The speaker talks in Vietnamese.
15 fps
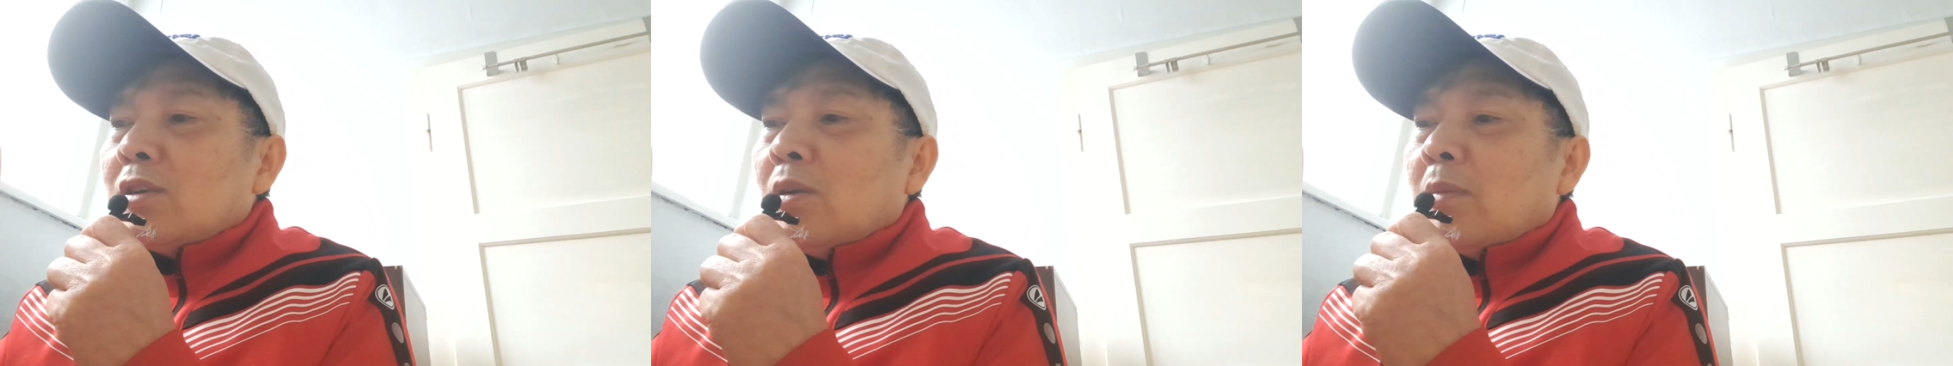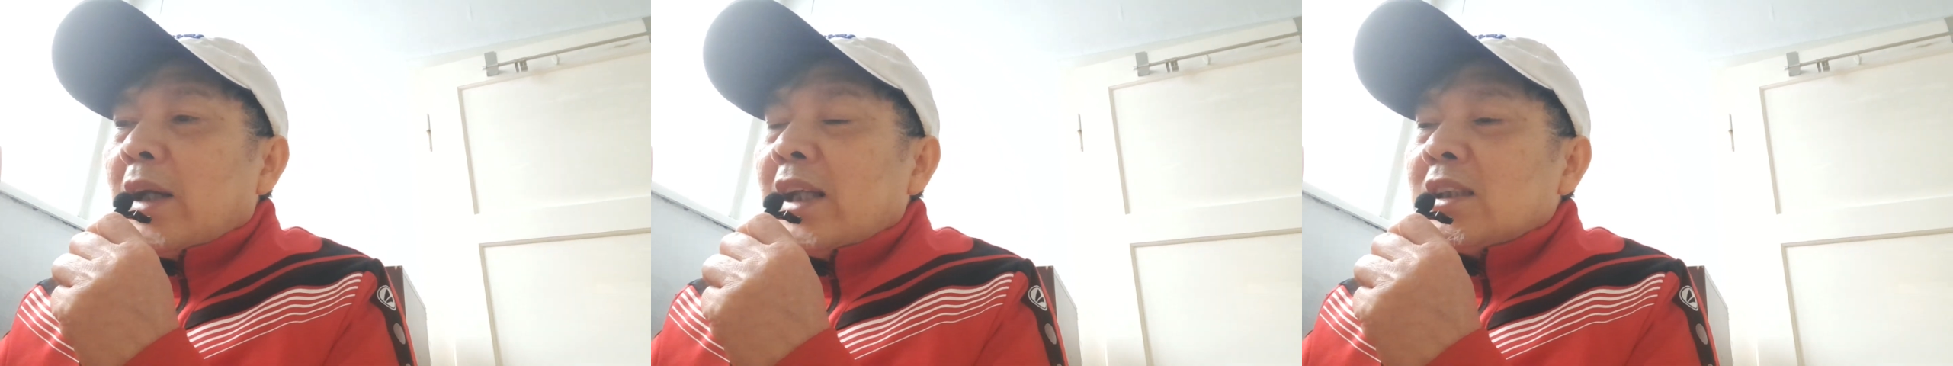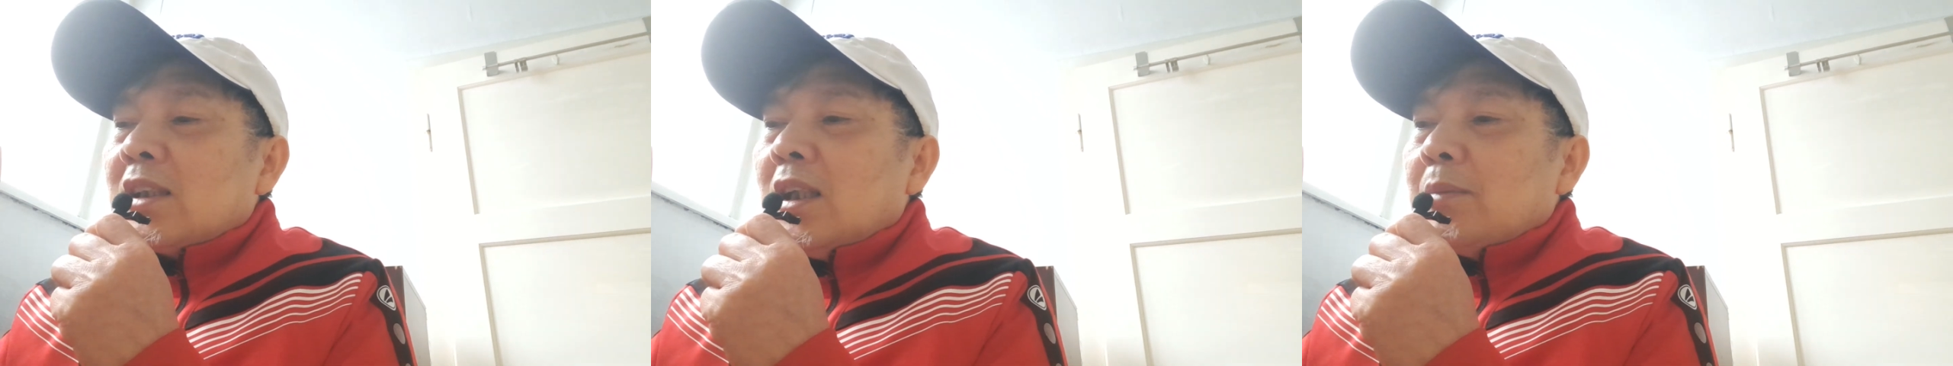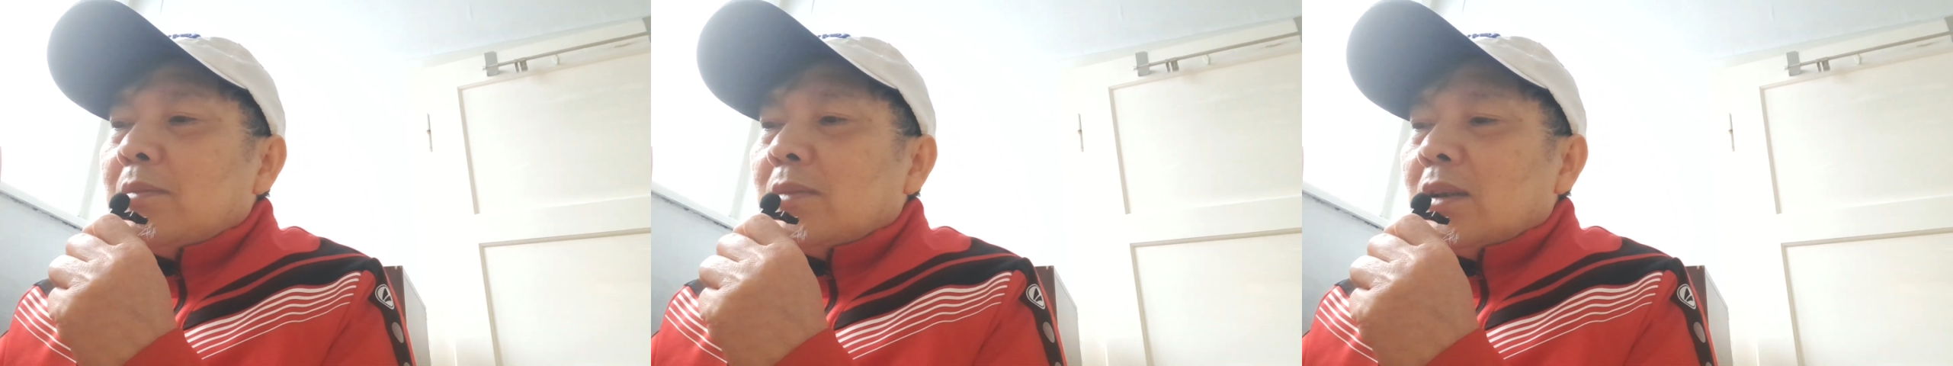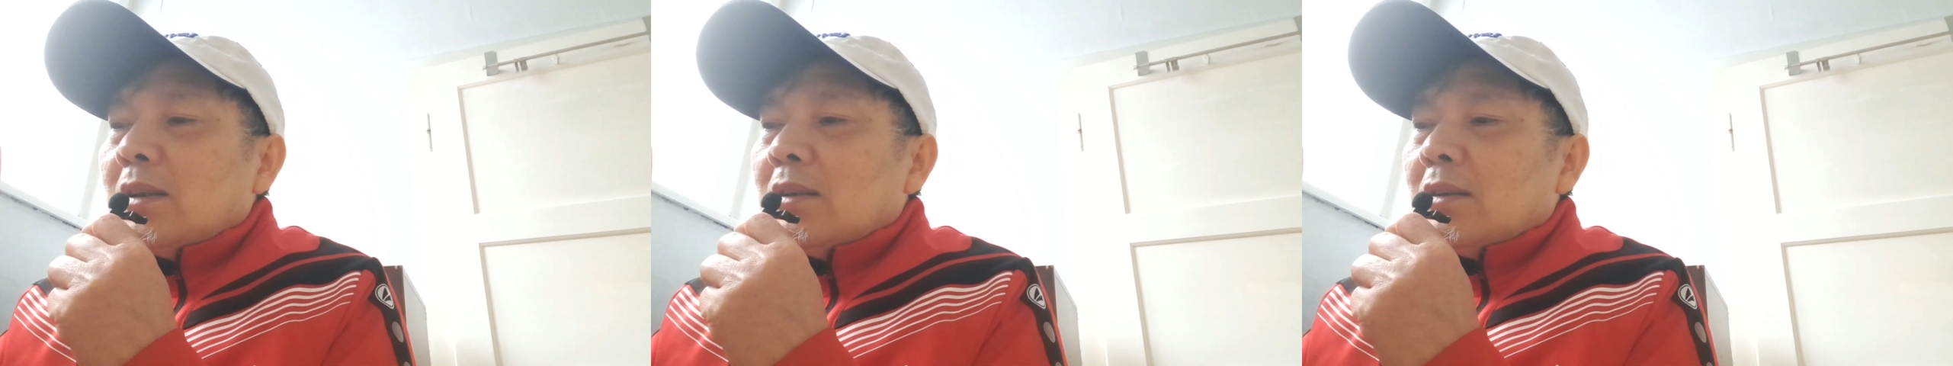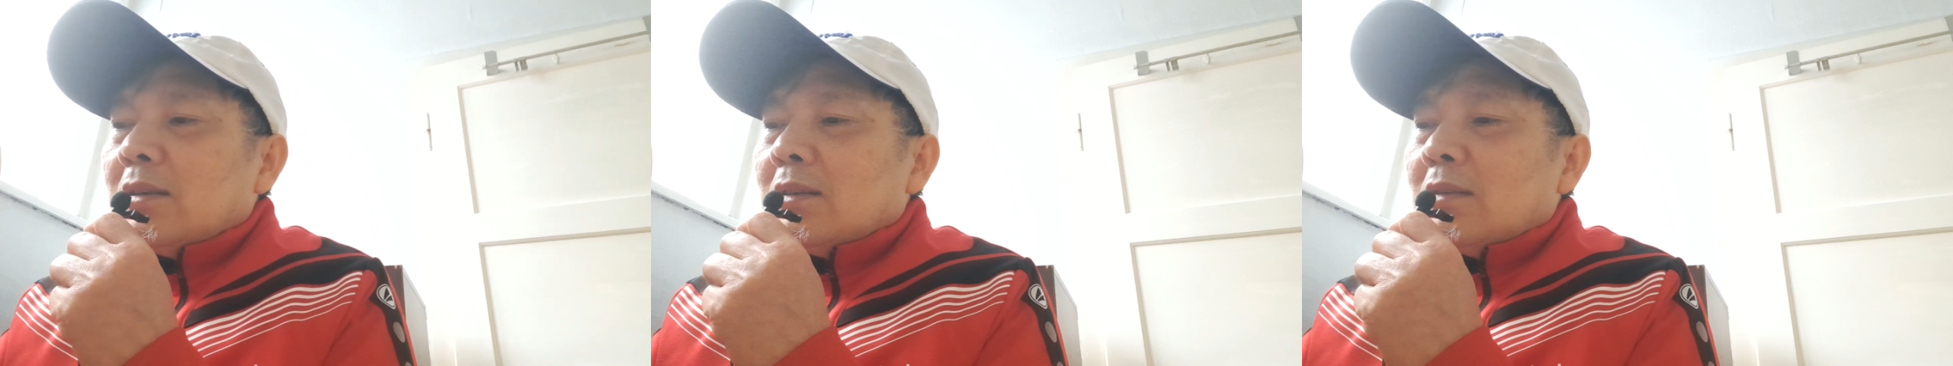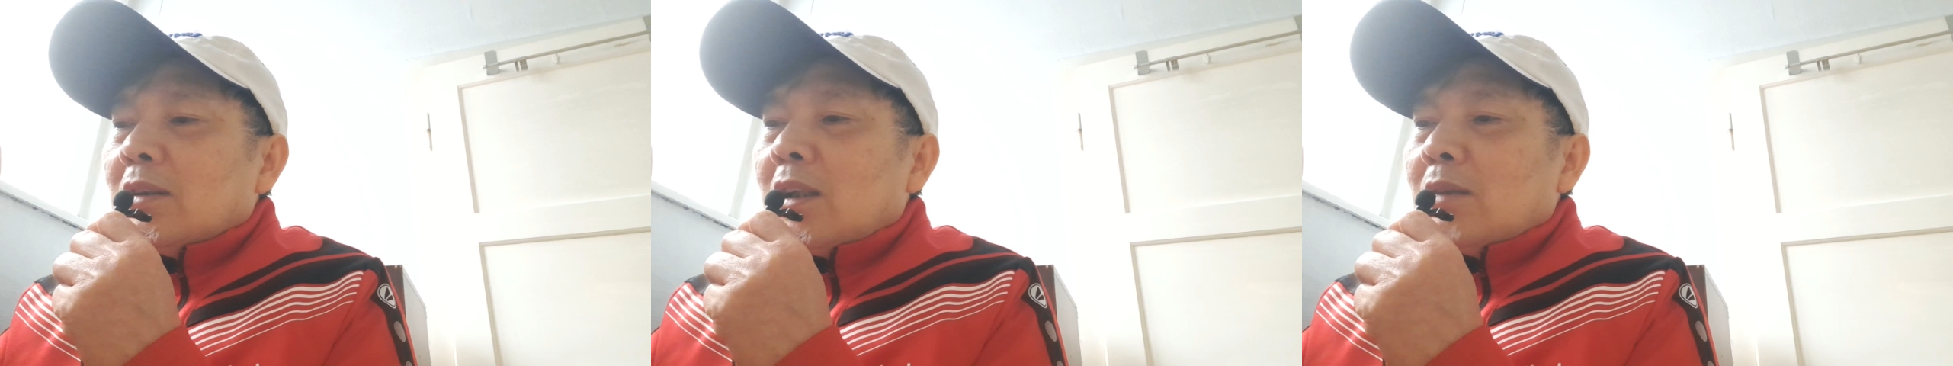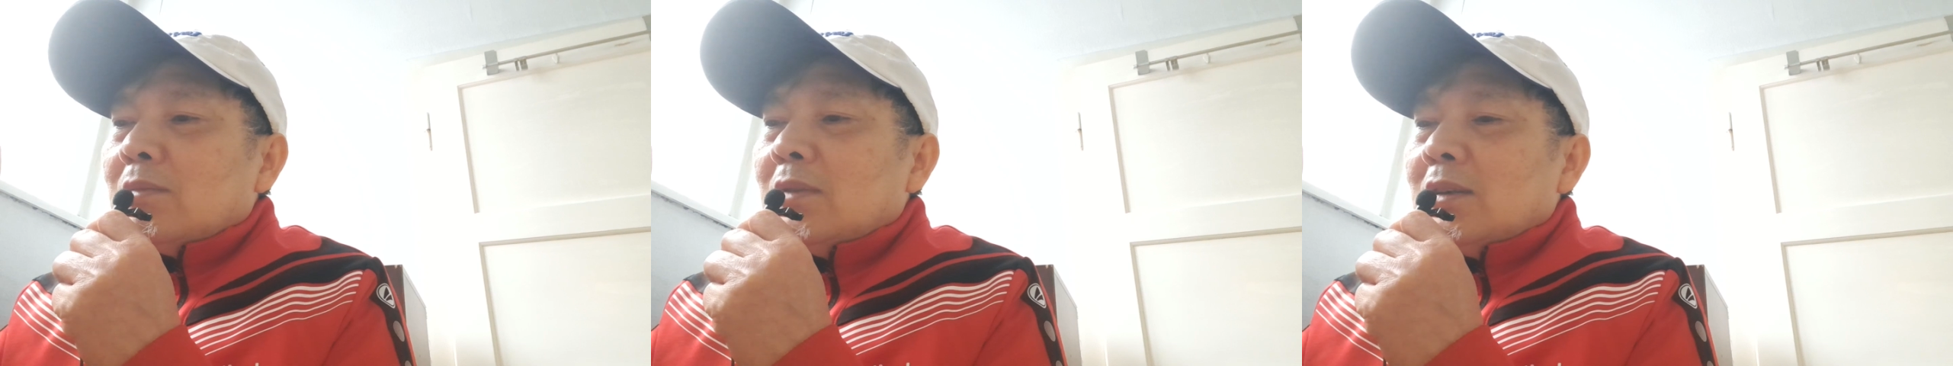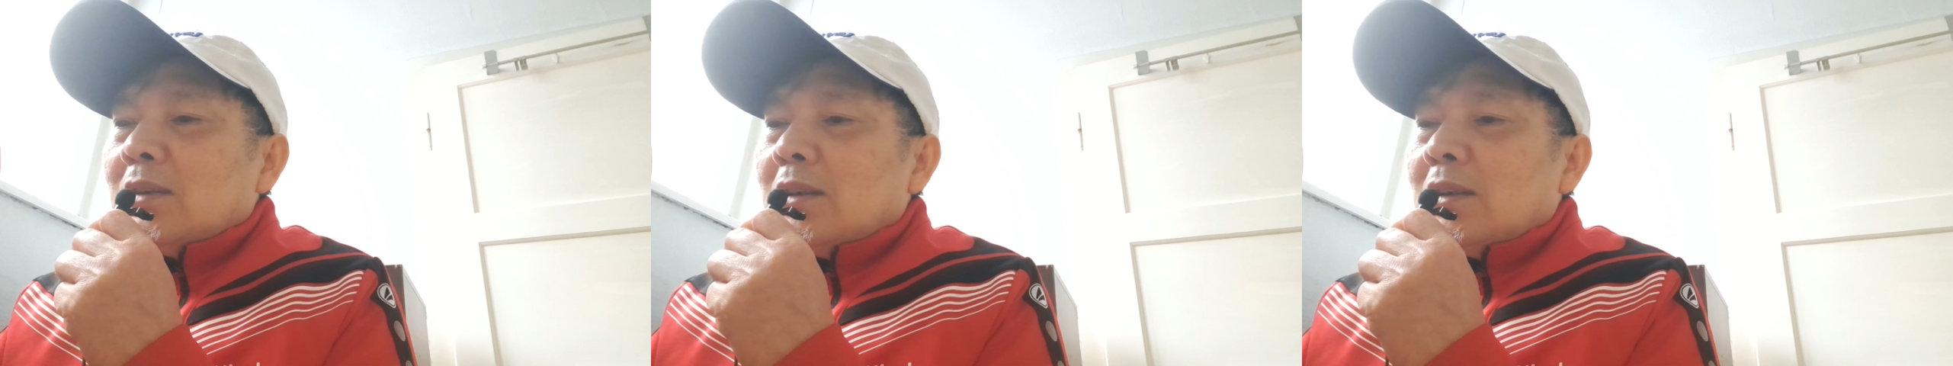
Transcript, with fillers: dùng escape đúng không